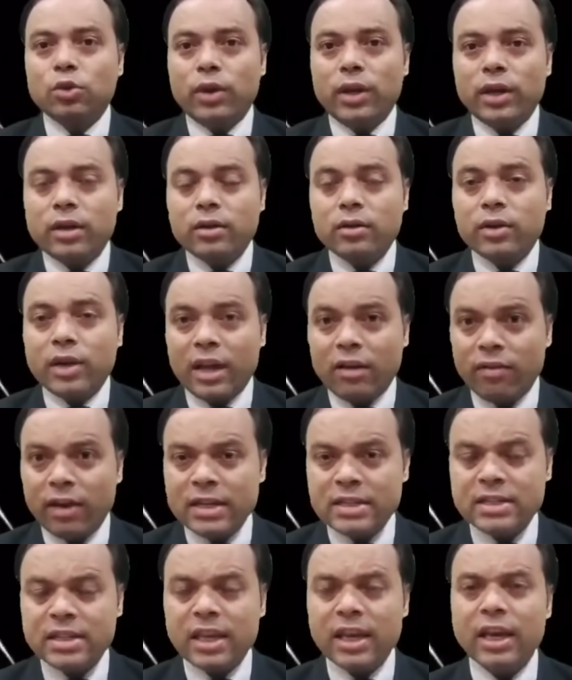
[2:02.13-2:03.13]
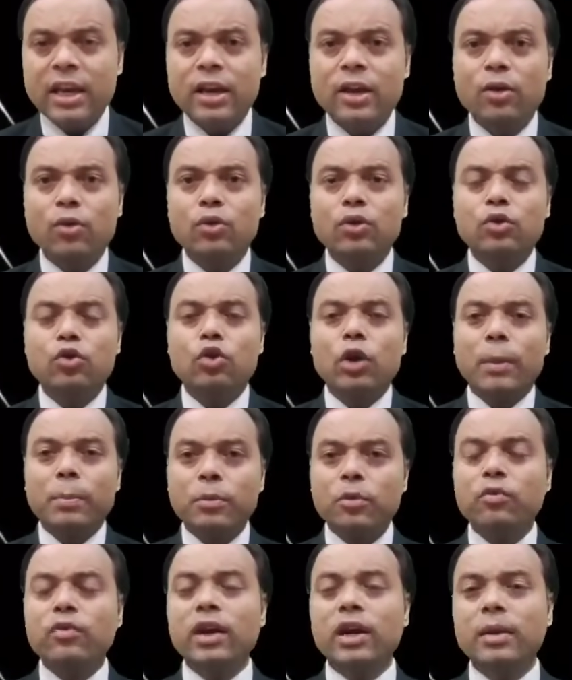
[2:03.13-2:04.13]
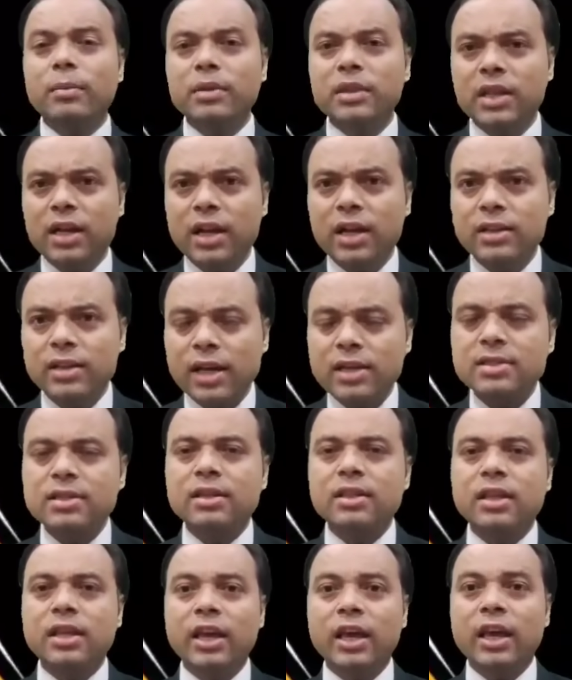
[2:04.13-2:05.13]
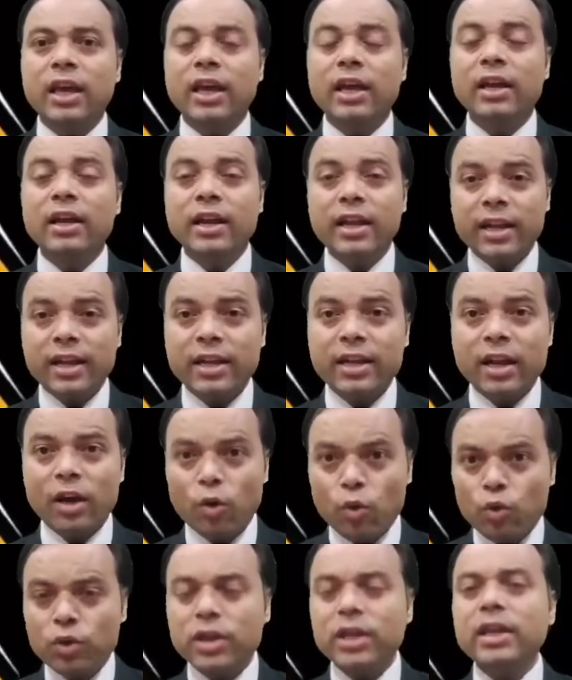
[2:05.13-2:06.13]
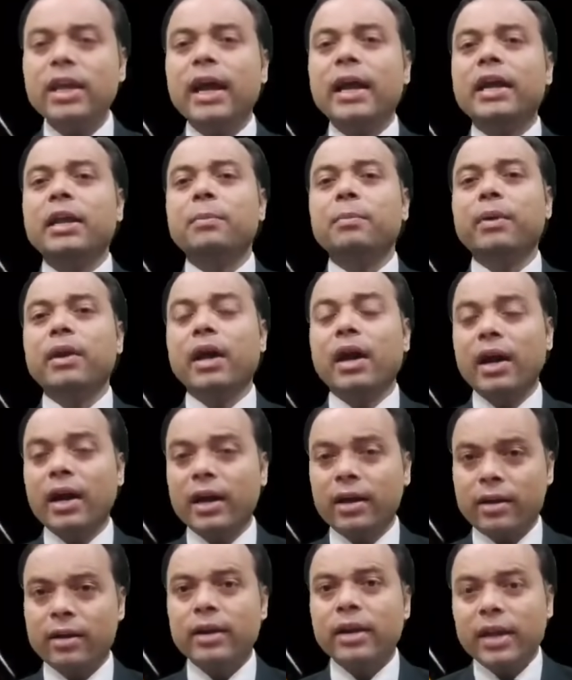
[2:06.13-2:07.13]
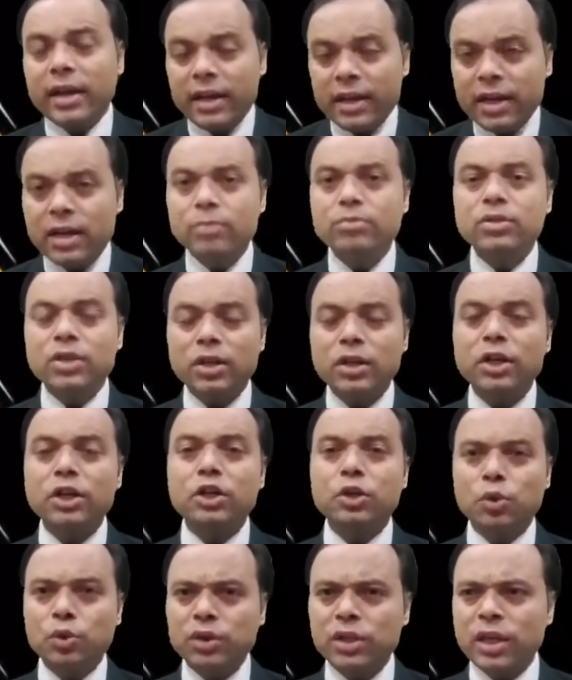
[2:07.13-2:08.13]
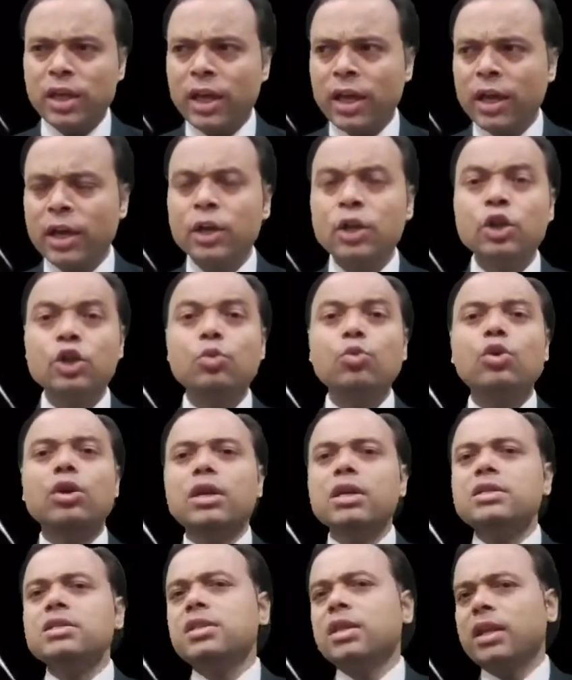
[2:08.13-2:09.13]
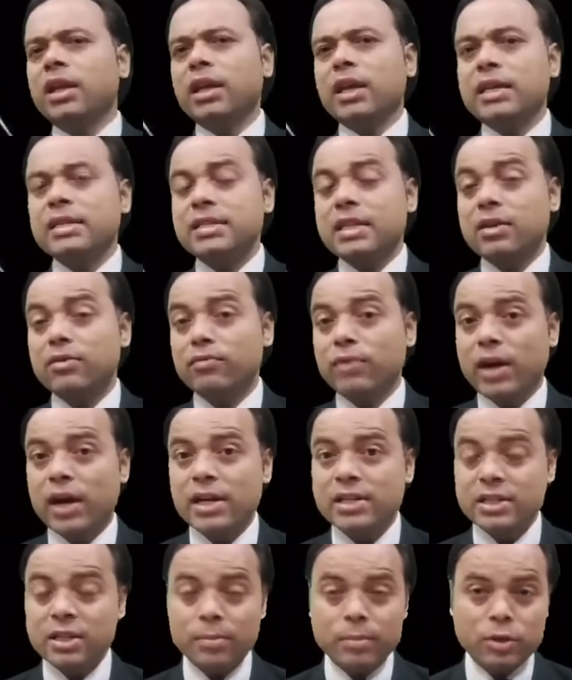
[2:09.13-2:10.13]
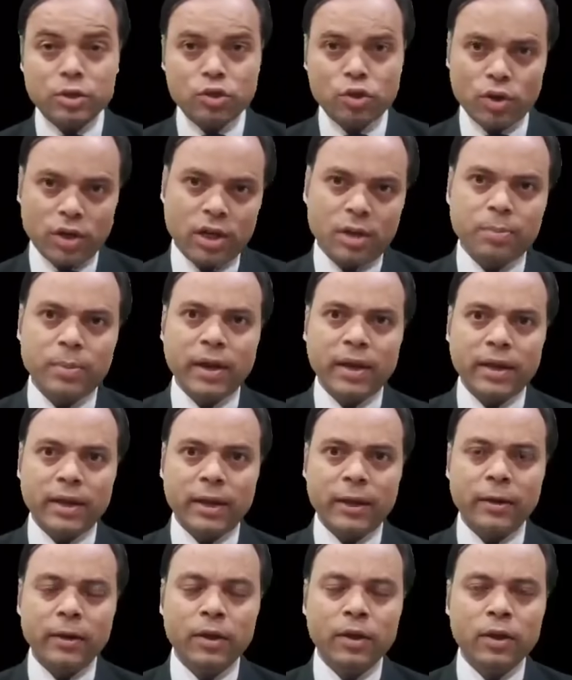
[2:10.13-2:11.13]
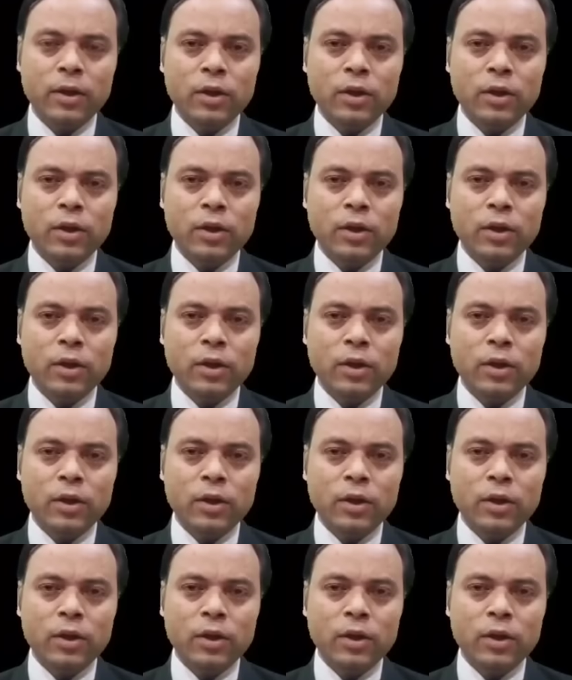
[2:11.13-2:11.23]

जो एक केवाईसी है उनको अप्रूव करने में दिक्कत आ सकती है लेकिन उनकी आईडी पर अगर इनकम जनरेट होती है तो वो किस तरीके से वहां से विड्रॉ कर पाएंगे